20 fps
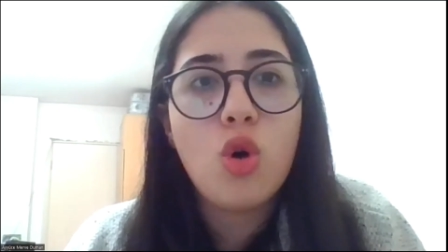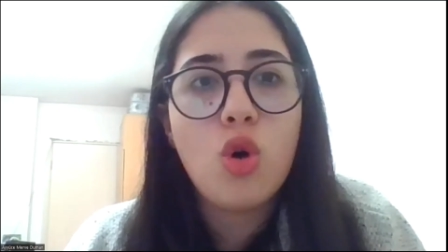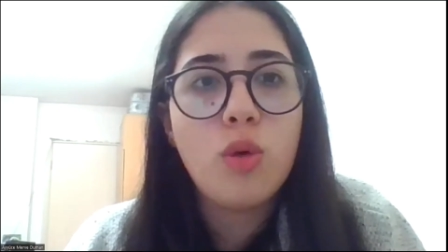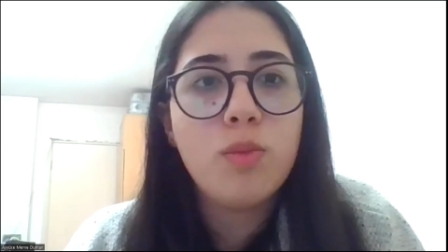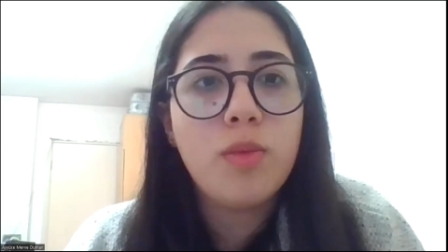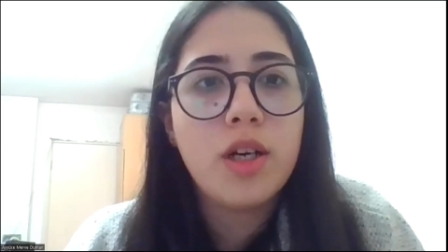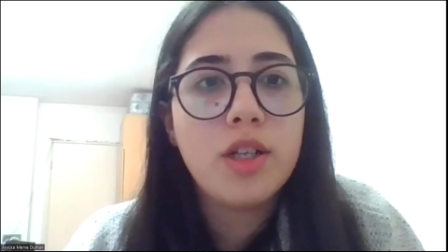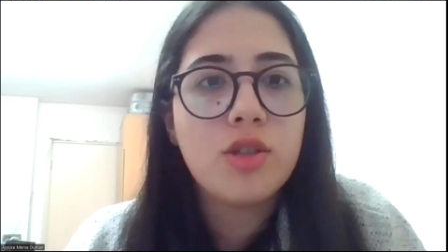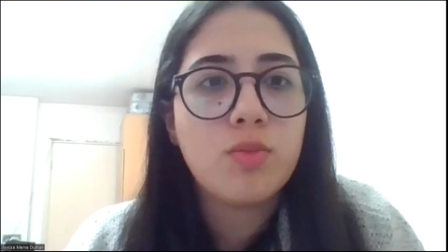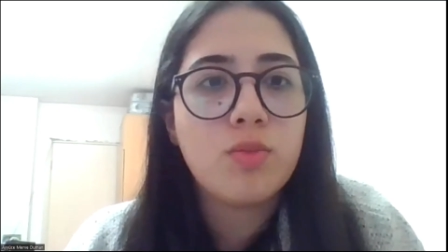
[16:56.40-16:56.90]

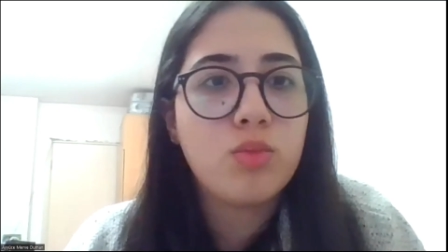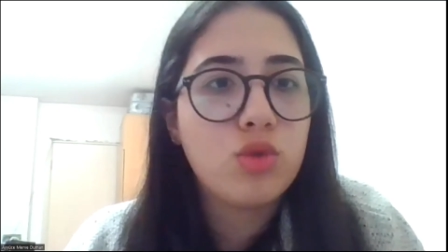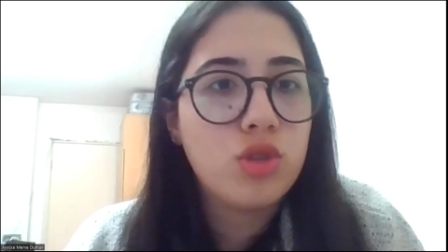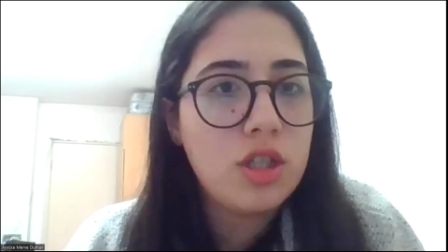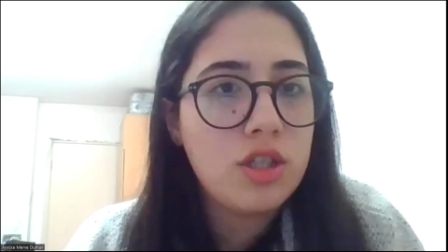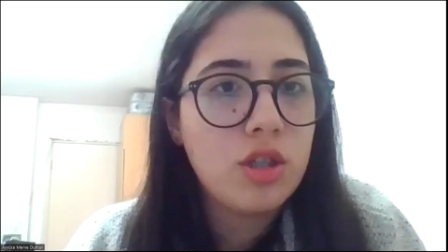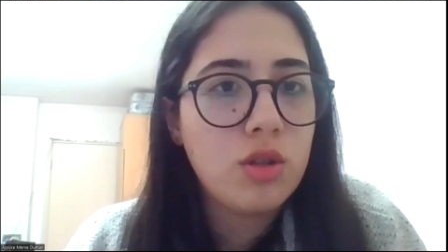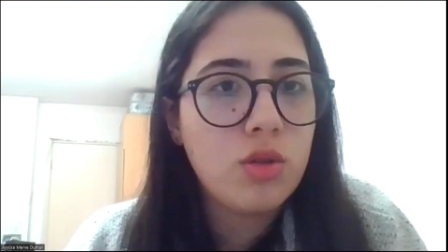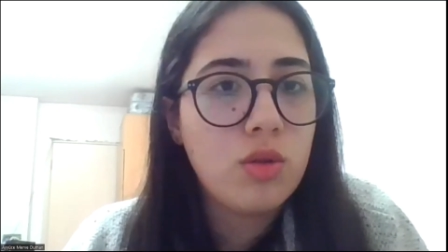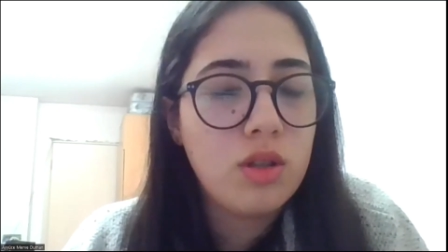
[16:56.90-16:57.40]
son başvuru
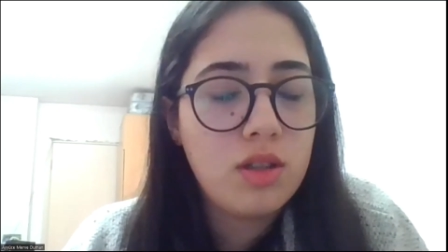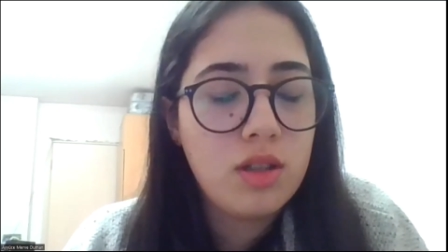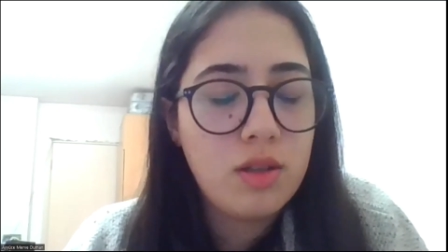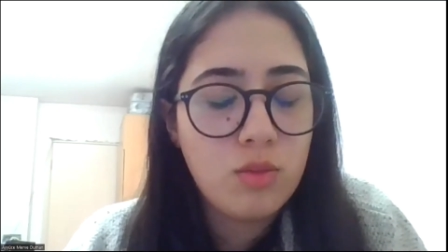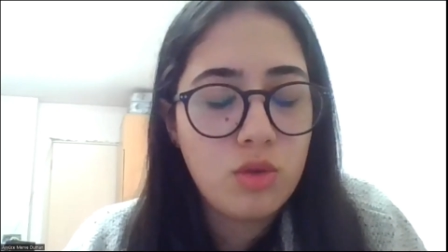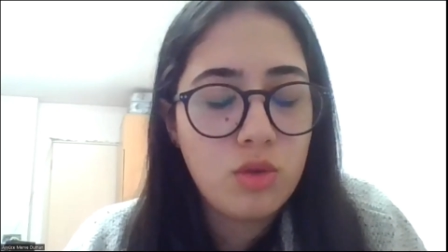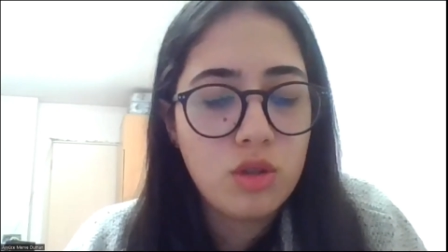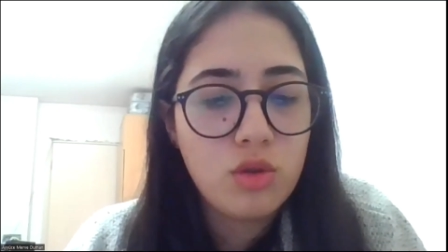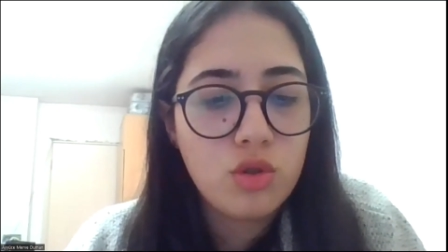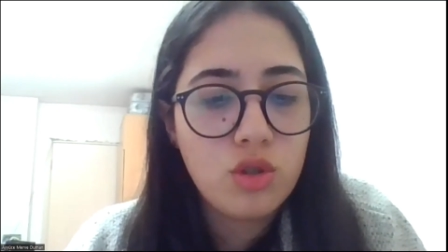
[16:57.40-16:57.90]
teşekkür
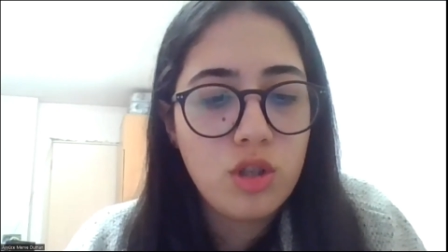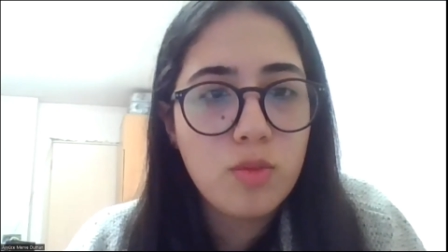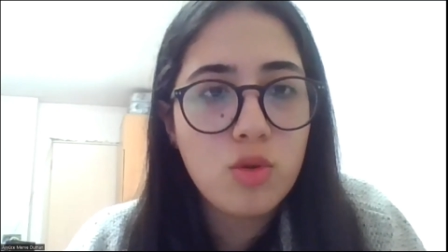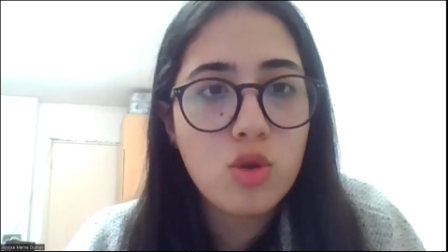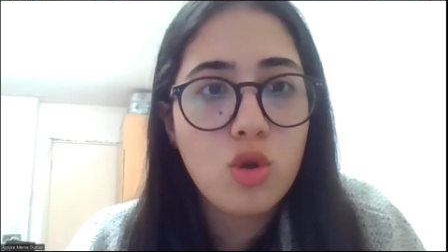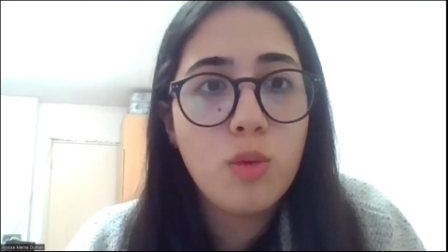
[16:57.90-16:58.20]
ederim Murat hocam.